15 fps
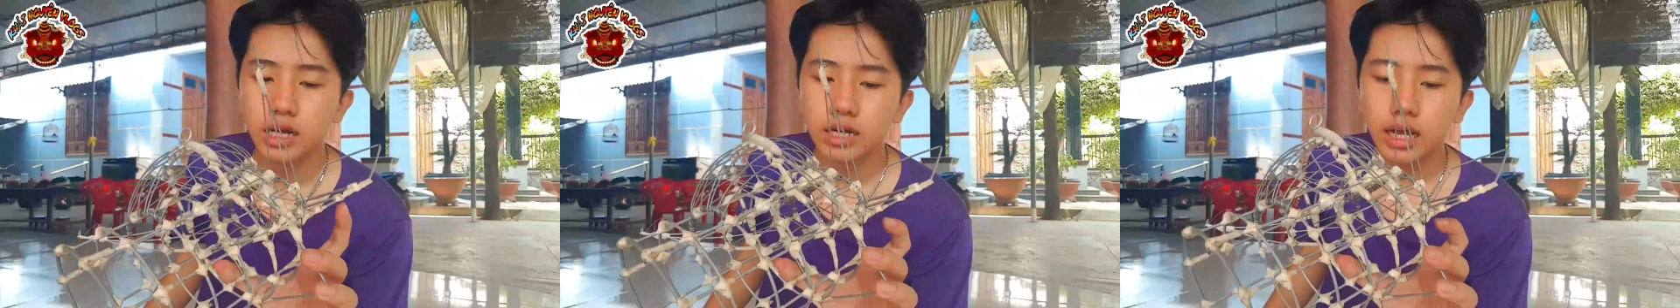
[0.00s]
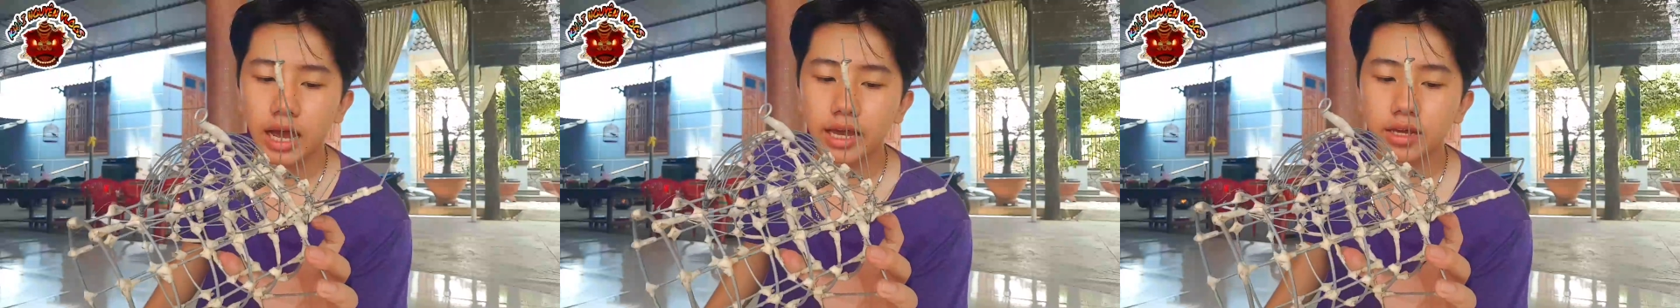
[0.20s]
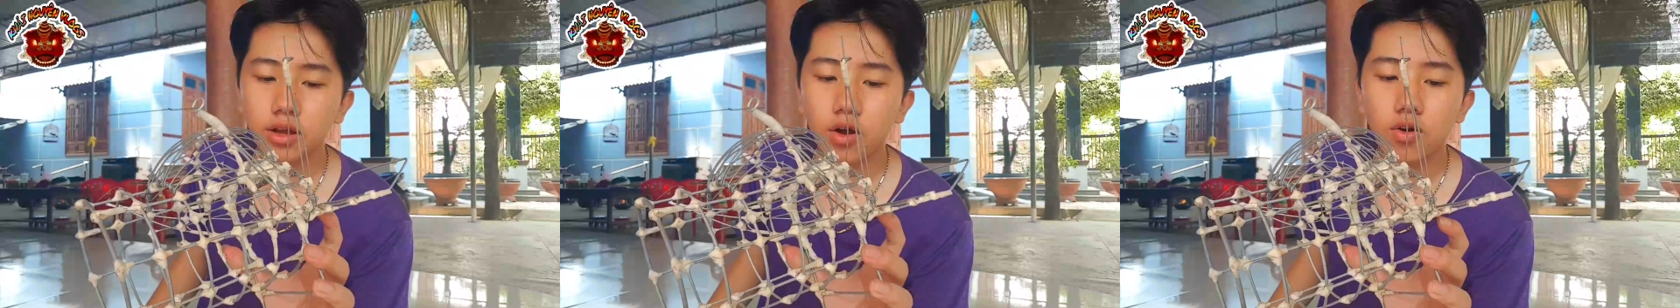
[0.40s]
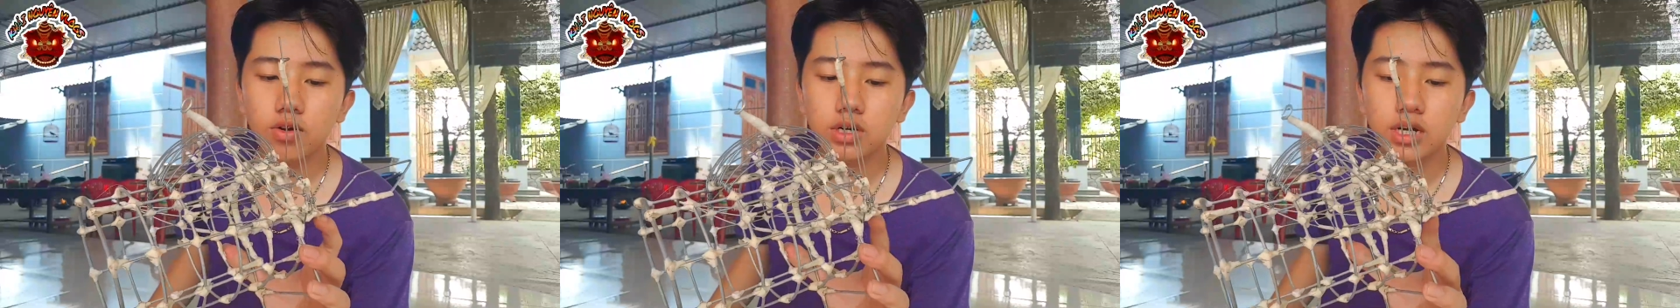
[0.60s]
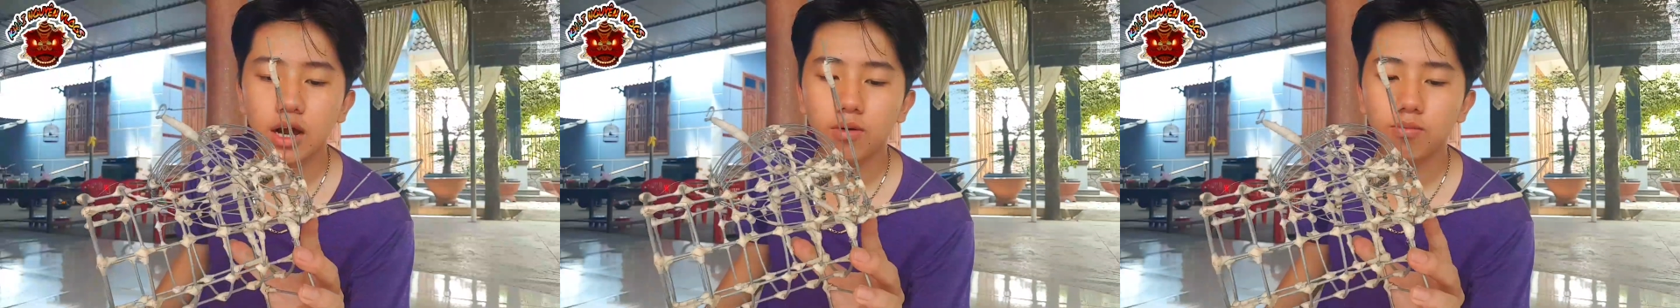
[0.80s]
cái
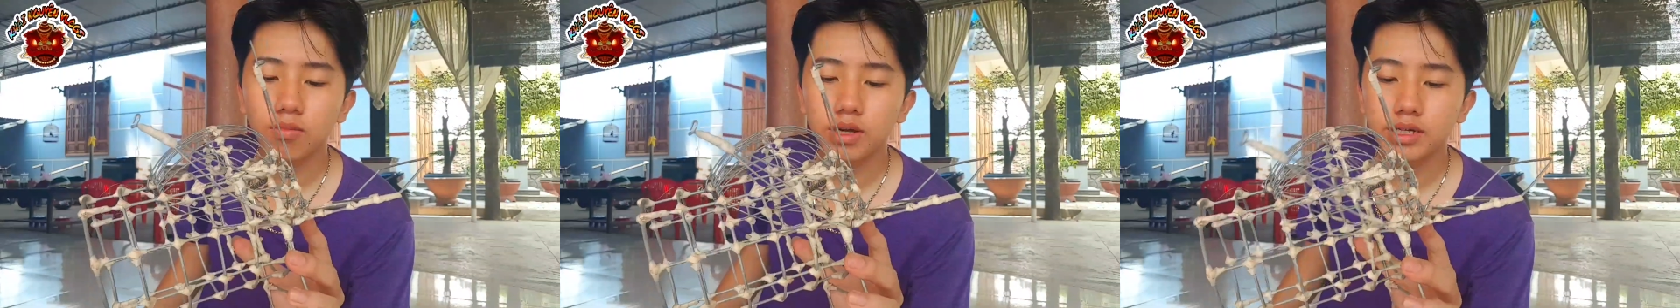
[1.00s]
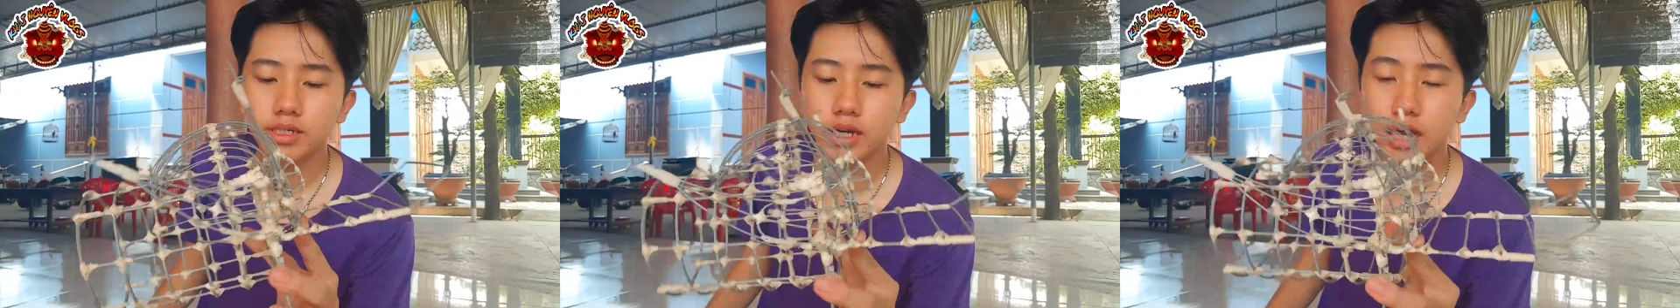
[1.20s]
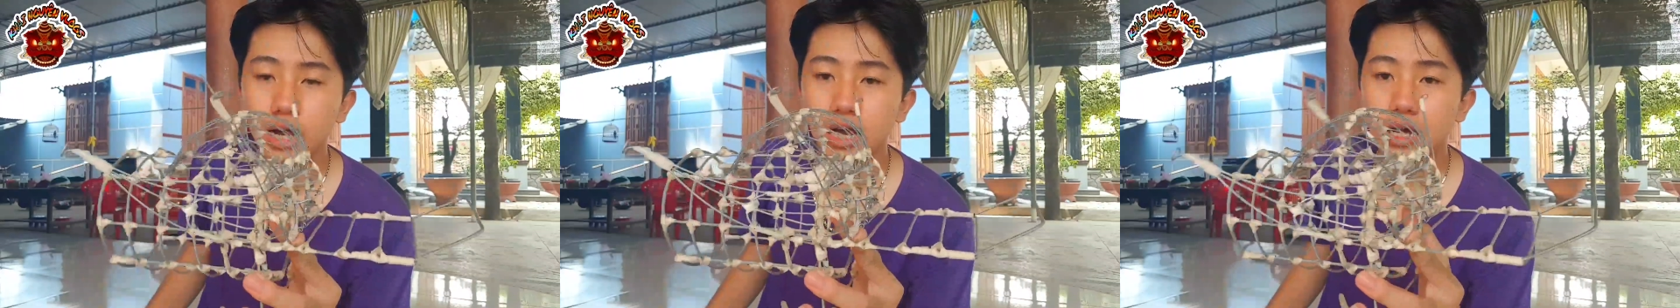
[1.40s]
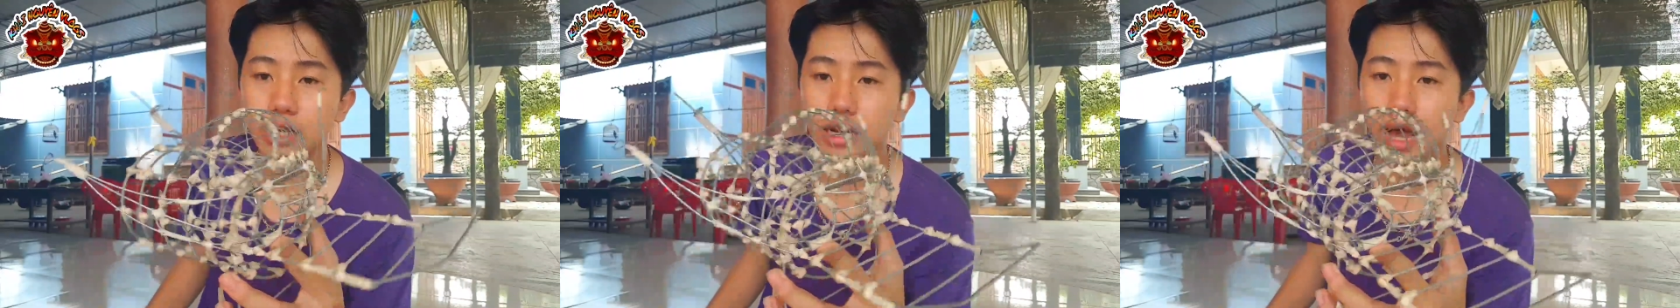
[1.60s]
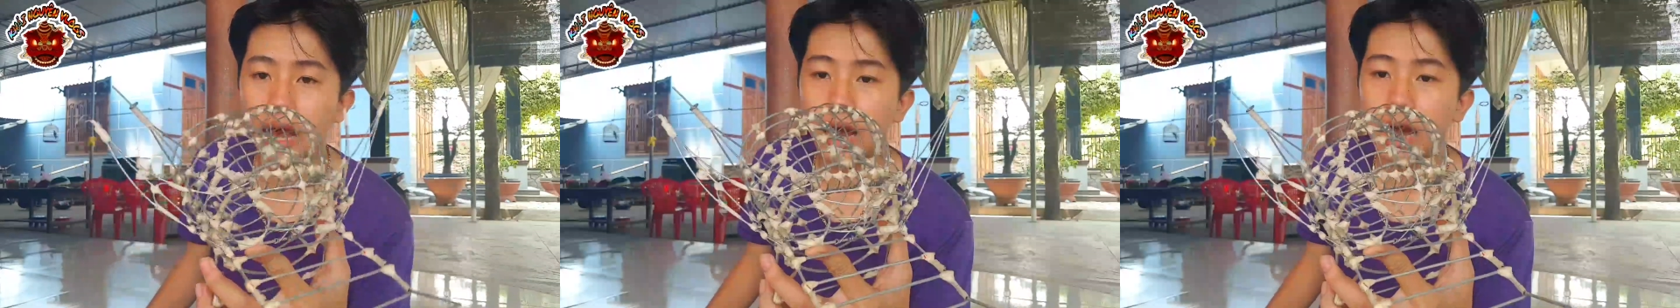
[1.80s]
con rồng mình
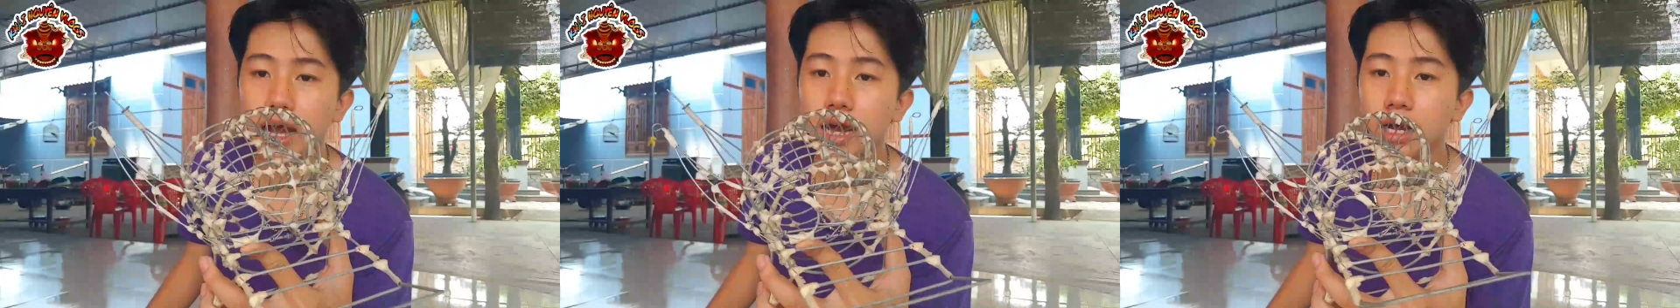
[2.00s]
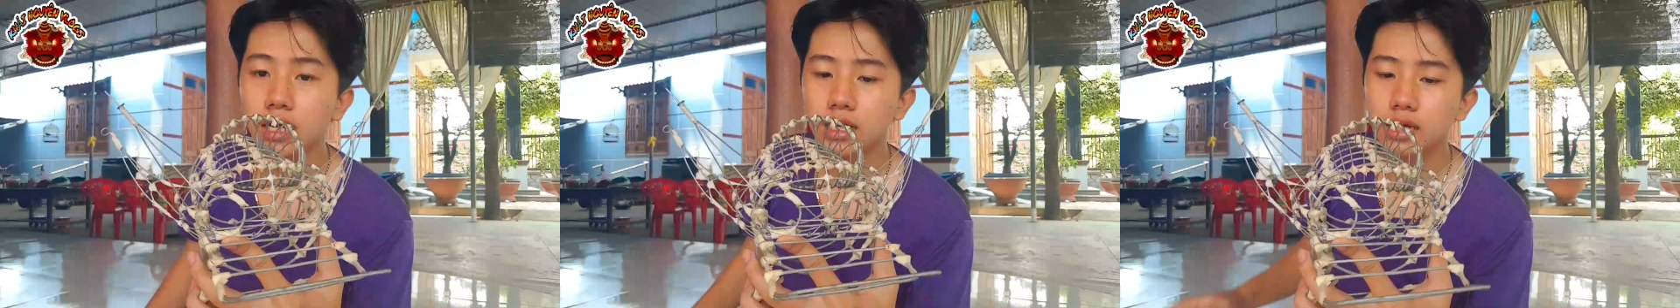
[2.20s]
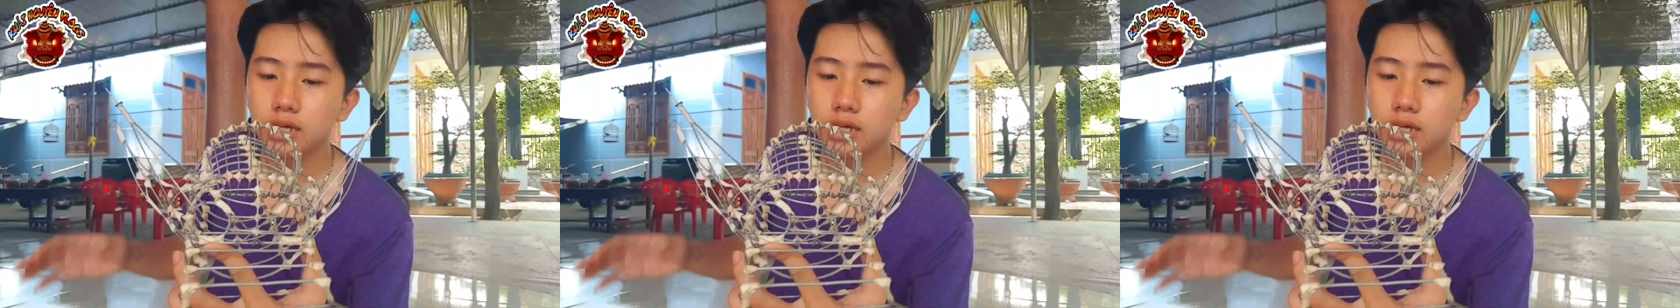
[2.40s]
đã